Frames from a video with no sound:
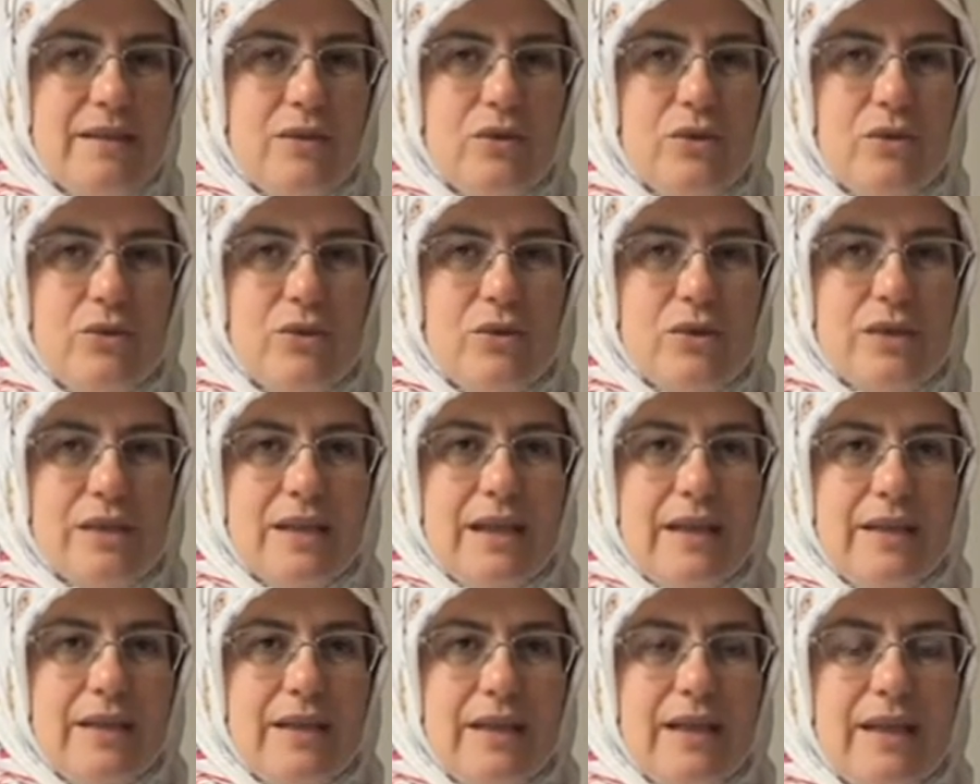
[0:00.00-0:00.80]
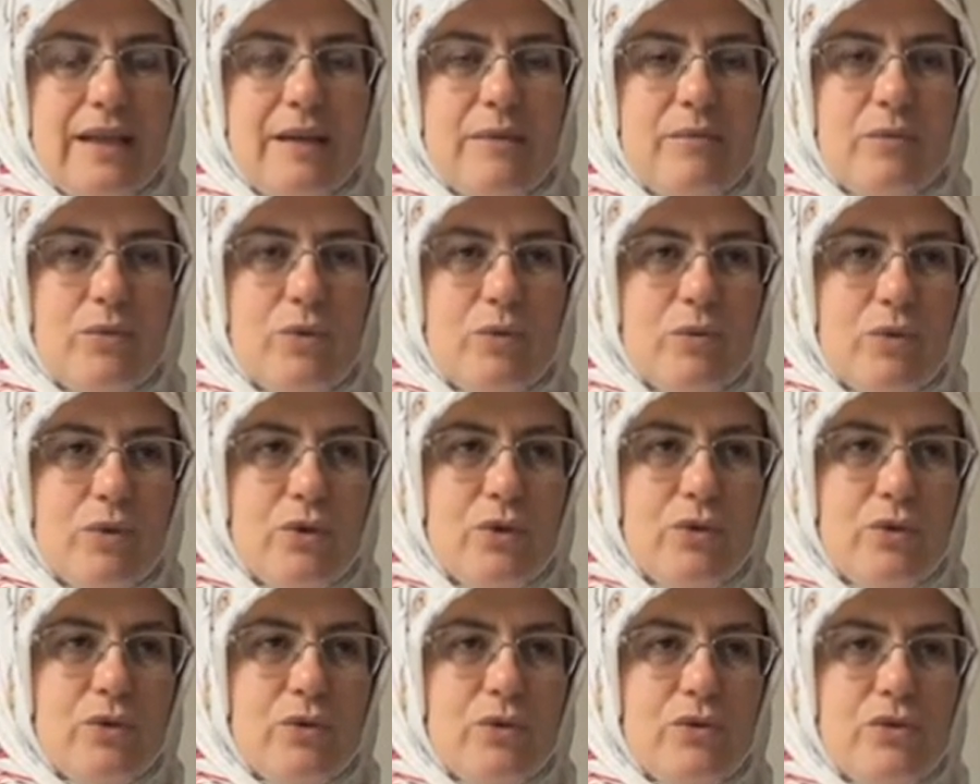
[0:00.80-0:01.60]
O yüzden mümkün
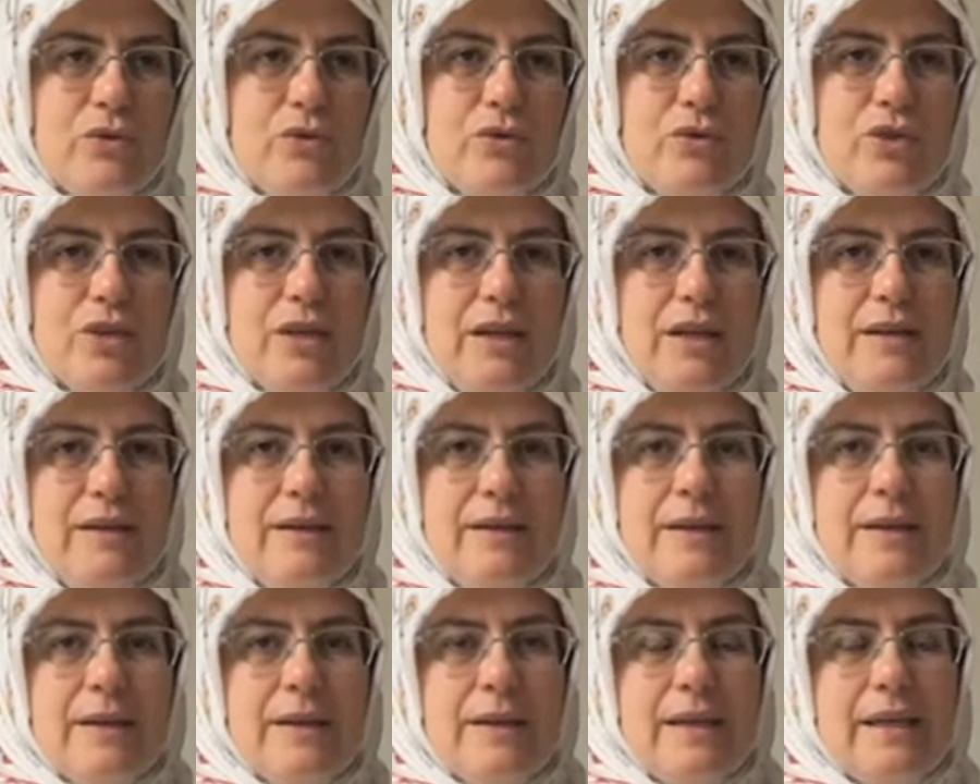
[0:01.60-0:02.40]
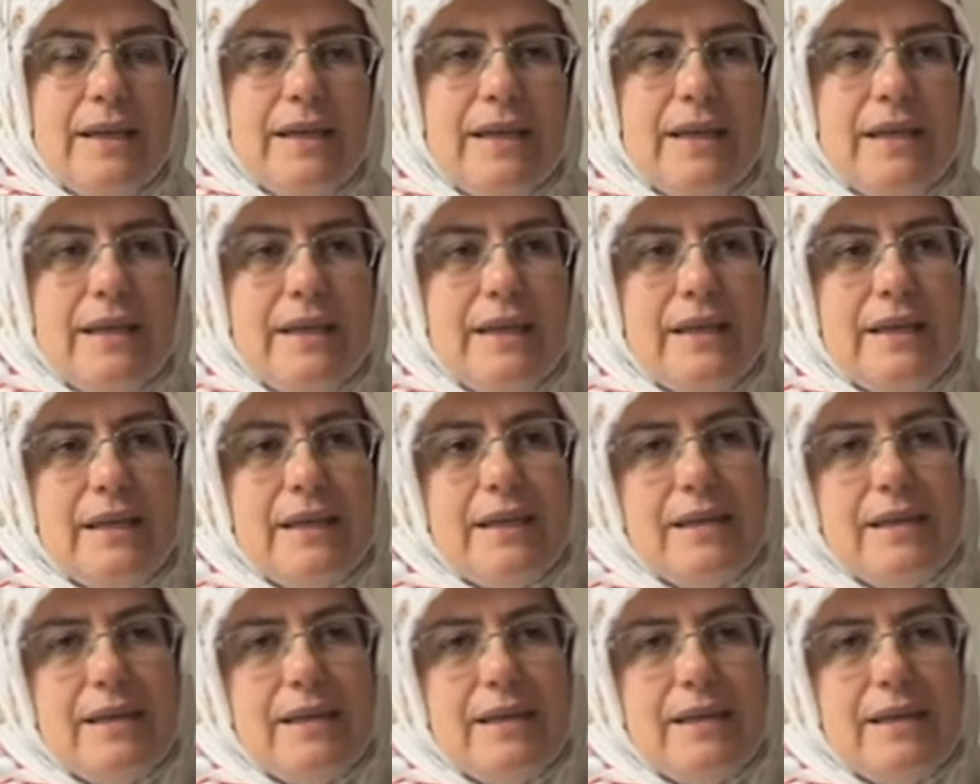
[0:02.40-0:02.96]
olduğunca e,